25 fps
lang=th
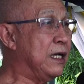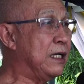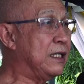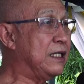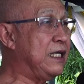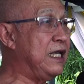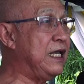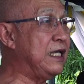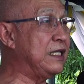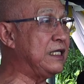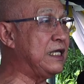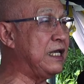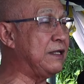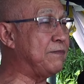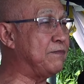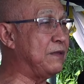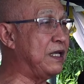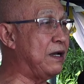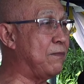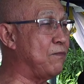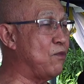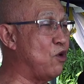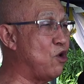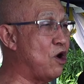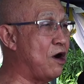ที่จิต
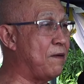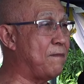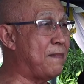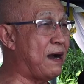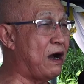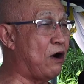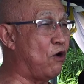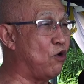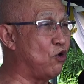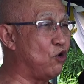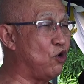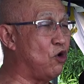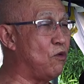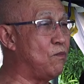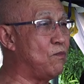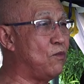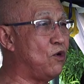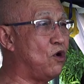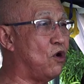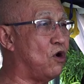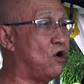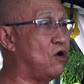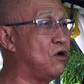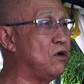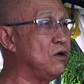ยังมัวเมาลุ่ม
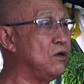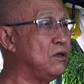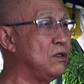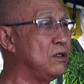หลง